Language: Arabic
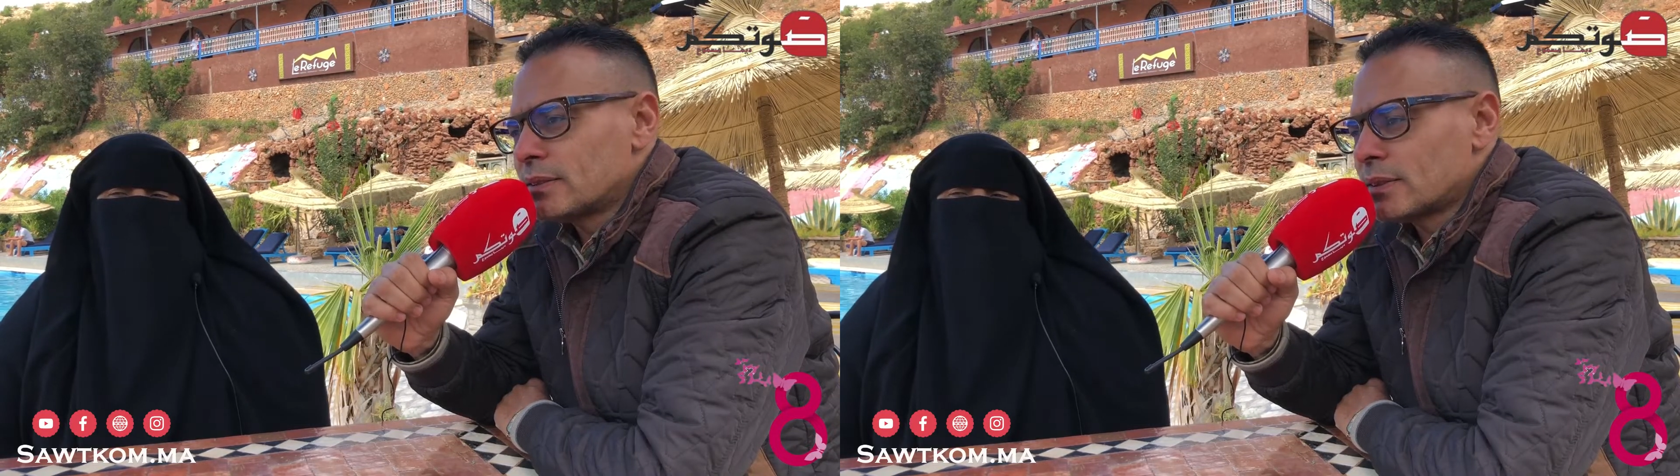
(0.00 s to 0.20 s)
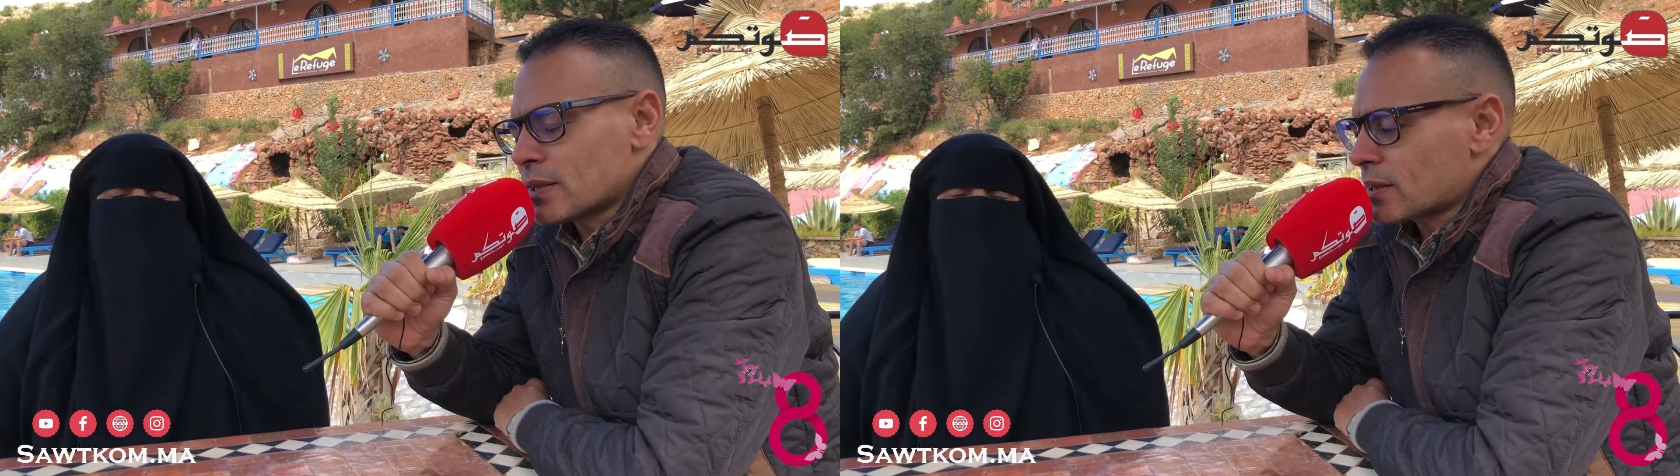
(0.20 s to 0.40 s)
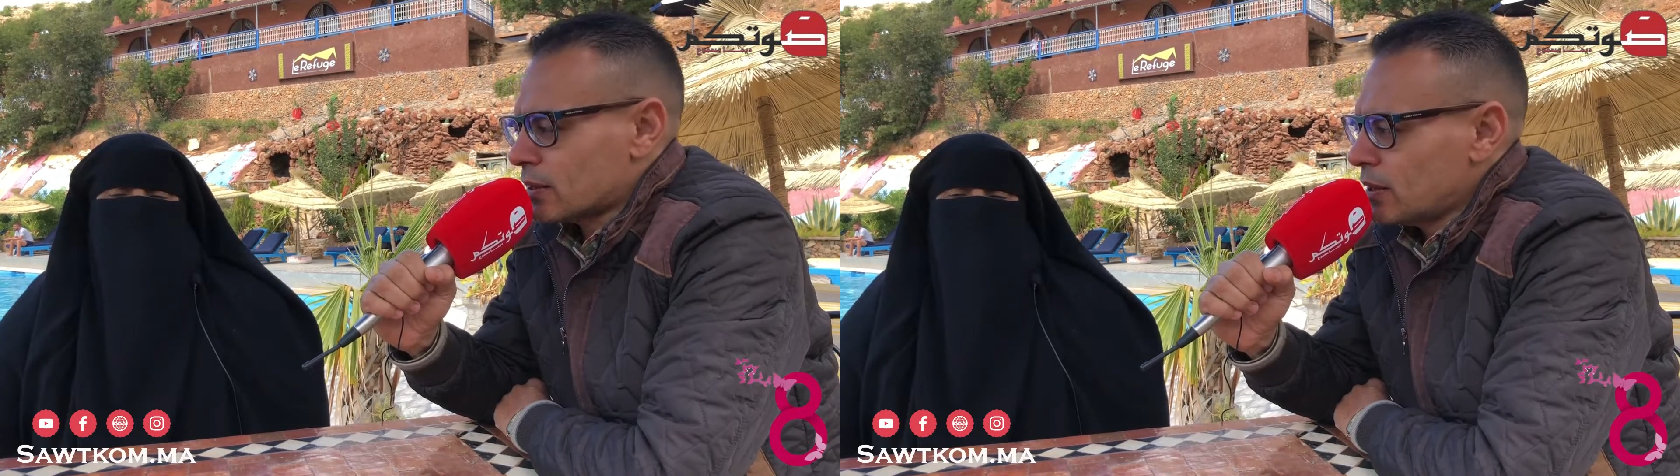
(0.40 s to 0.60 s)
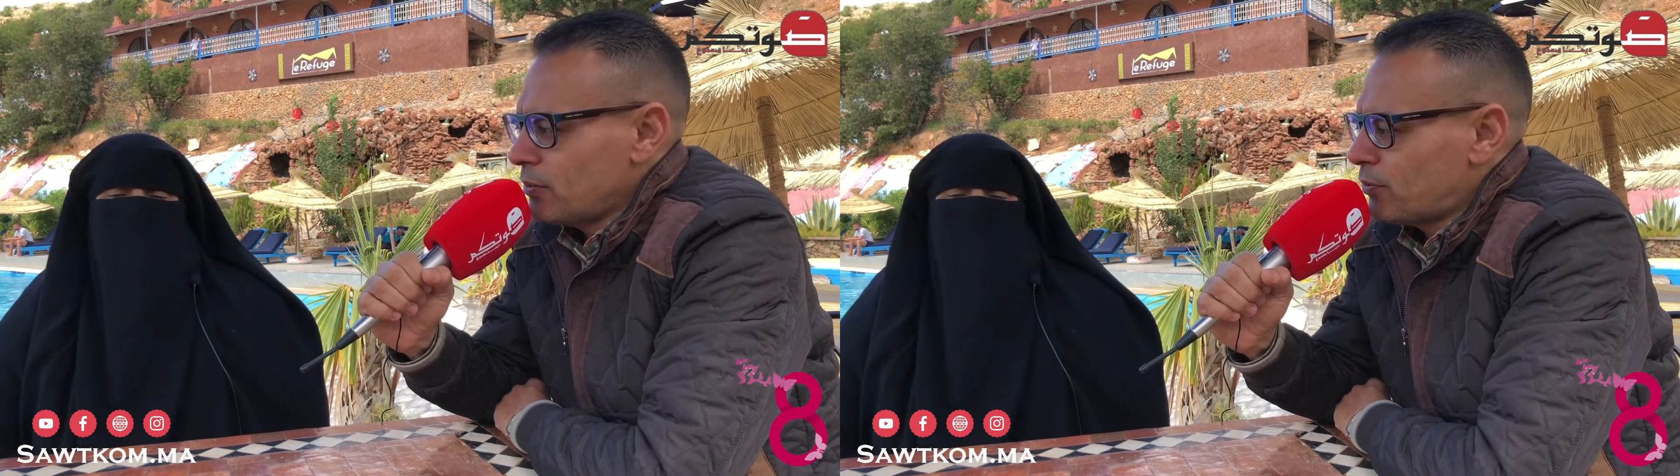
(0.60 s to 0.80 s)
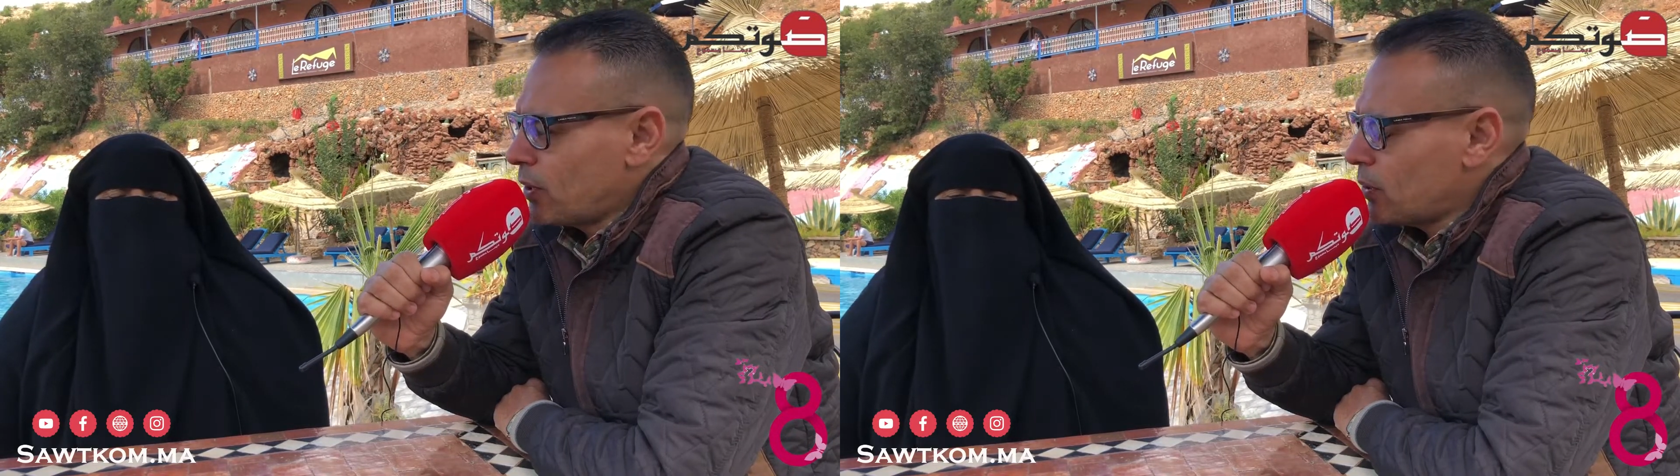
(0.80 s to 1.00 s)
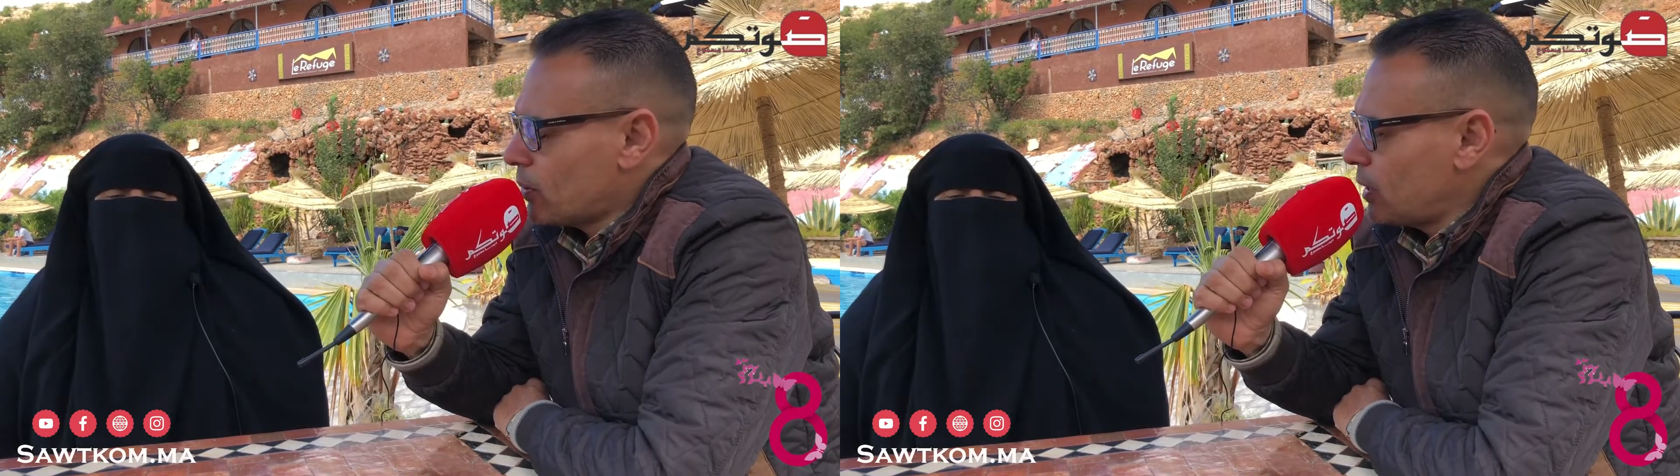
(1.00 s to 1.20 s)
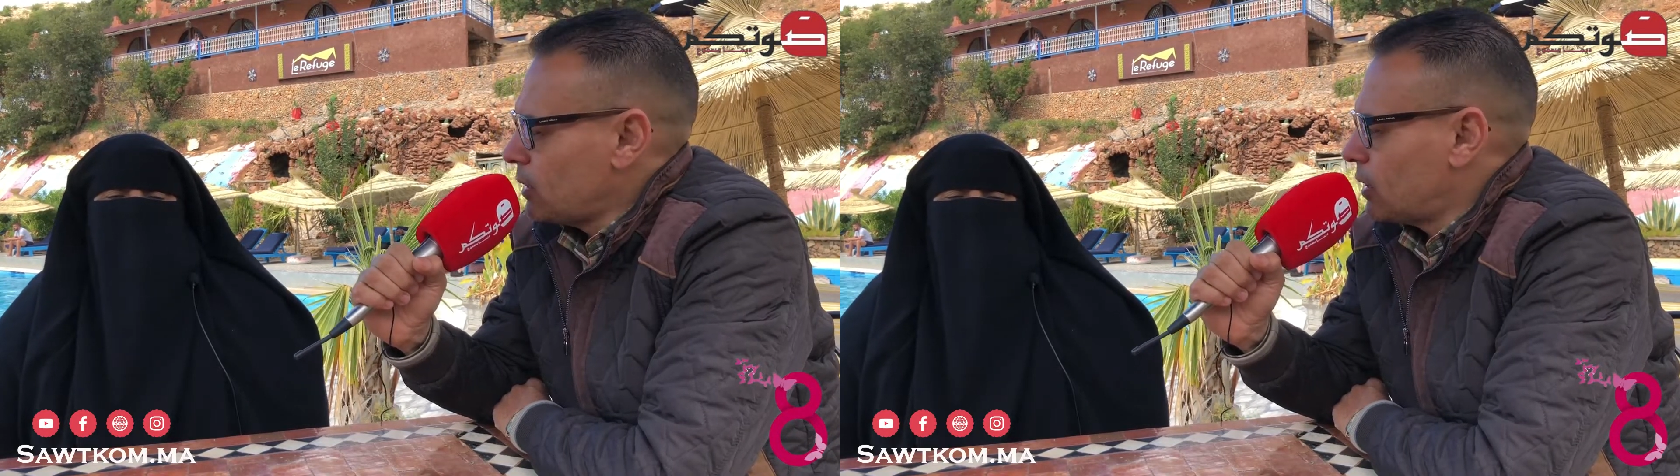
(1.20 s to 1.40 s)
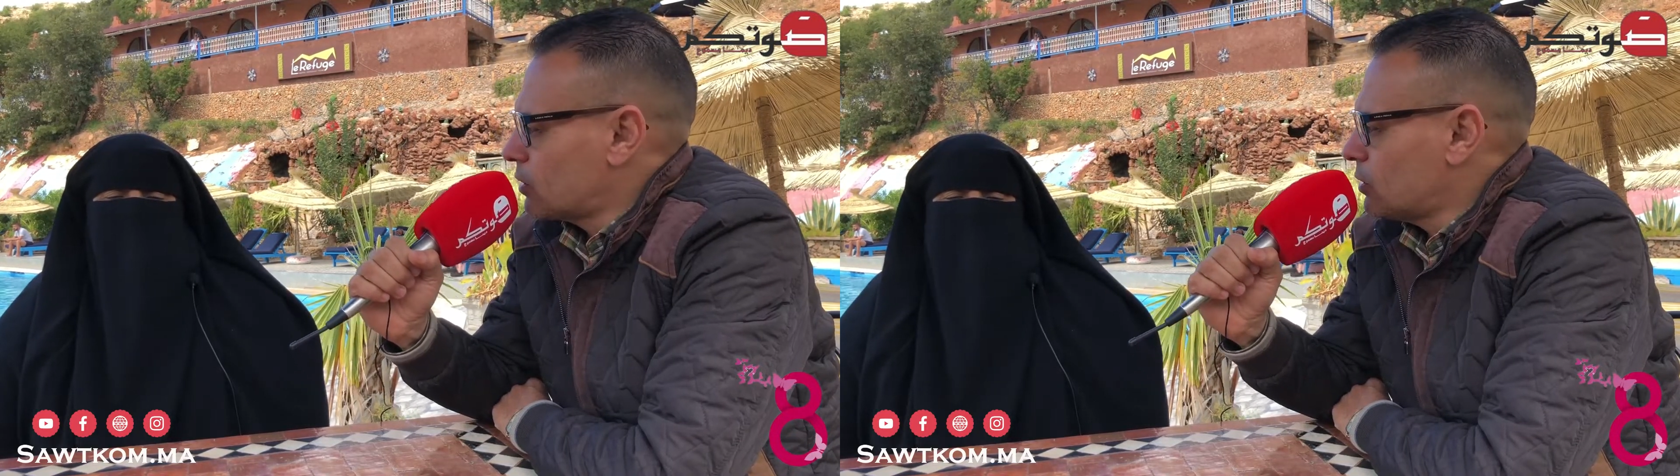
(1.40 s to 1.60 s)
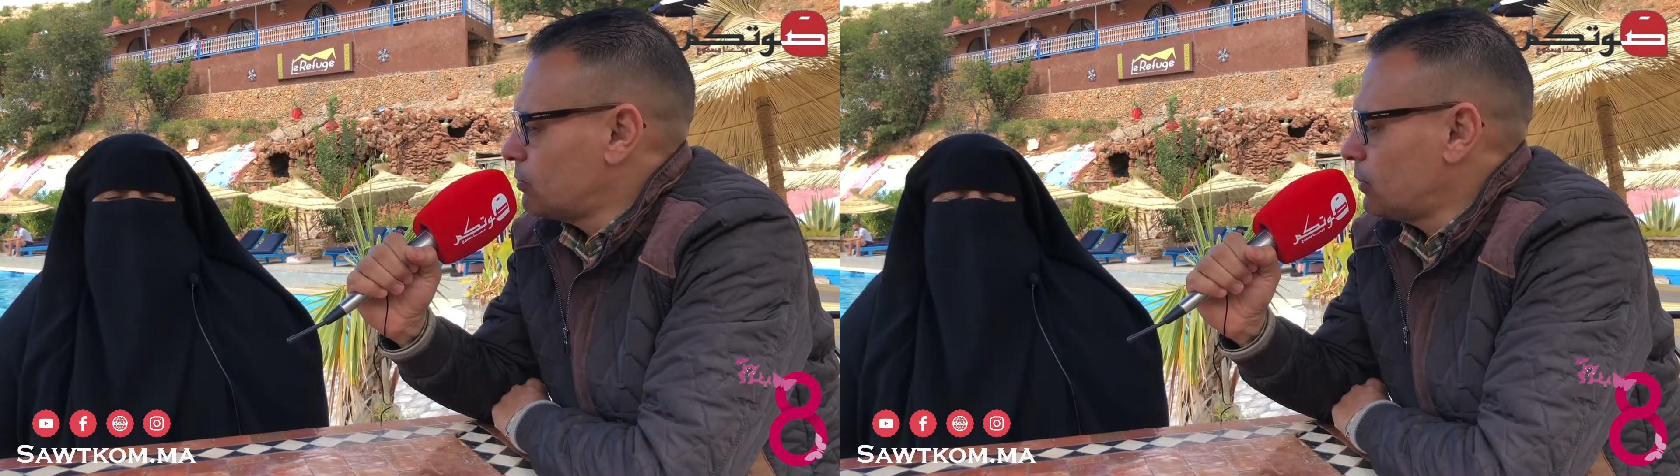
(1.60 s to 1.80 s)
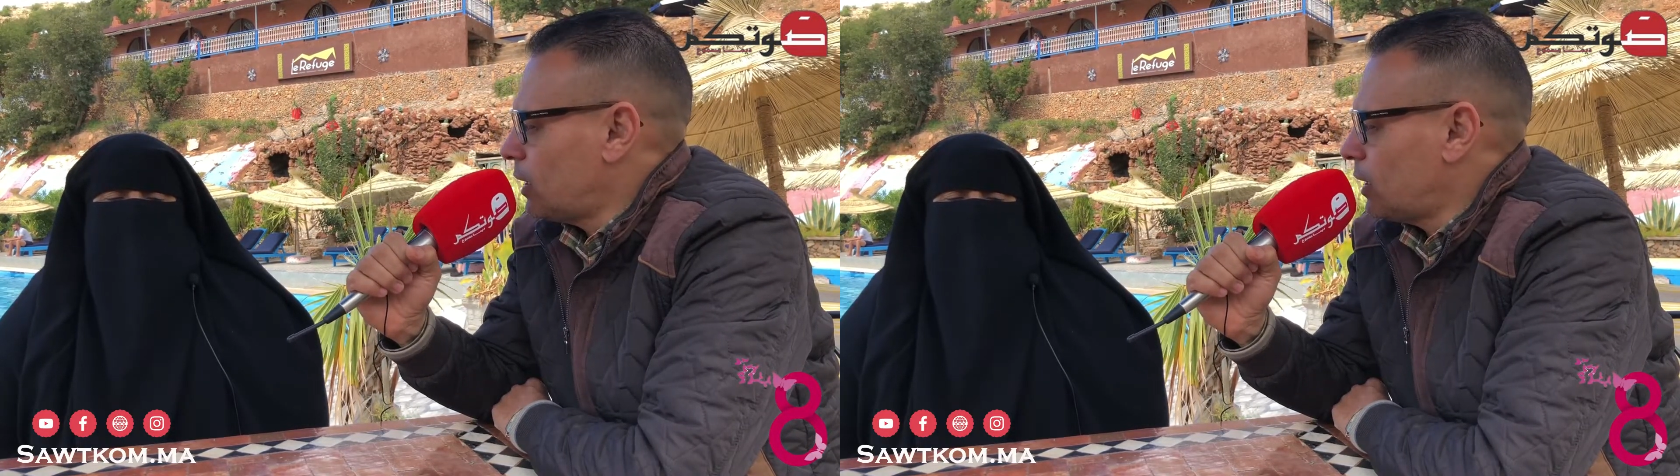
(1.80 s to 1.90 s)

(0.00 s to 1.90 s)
نستضيف وإياكم